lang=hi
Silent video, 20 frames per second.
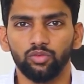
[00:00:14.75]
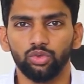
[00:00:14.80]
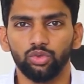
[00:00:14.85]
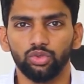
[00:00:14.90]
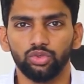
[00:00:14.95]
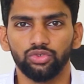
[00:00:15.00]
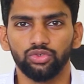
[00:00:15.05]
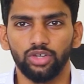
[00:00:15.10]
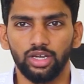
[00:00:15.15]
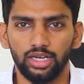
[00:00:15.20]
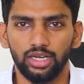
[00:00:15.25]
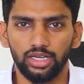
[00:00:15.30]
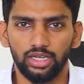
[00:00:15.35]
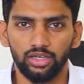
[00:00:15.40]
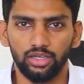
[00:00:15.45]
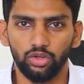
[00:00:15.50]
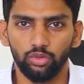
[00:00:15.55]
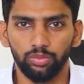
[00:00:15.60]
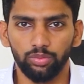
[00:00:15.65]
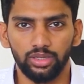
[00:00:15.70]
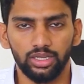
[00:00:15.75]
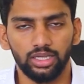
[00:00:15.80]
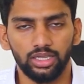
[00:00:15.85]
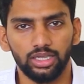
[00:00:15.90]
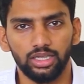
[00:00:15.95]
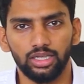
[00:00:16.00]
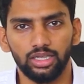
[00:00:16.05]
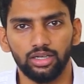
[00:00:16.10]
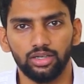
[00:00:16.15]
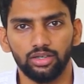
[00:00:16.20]
वो चार लाख रुपए
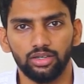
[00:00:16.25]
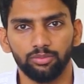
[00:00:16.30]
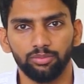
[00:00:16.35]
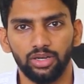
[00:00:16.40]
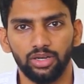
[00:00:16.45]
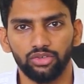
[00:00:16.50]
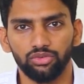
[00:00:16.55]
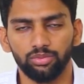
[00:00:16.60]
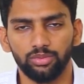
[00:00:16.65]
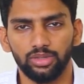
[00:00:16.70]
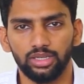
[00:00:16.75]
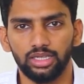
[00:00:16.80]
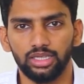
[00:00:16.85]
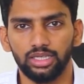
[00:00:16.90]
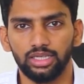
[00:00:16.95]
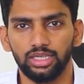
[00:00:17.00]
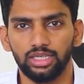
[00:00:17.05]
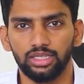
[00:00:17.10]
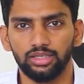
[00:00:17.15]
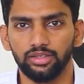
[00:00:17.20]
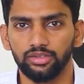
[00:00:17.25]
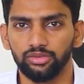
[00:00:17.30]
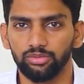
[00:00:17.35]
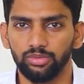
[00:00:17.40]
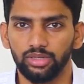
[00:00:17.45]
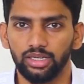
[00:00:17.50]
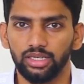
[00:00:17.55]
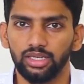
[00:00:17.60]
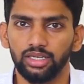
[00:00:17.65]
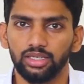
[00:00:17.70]
हैं पाँच मरल के
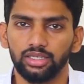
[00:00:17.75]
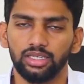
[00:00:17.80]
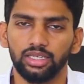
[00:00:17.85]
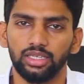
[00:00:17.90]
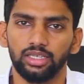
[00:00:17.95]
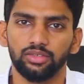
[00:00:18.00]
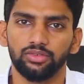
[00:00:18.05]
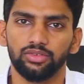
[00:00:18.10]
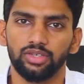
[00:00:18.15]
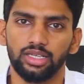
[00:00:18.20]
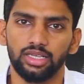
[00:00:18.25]
दस मरला के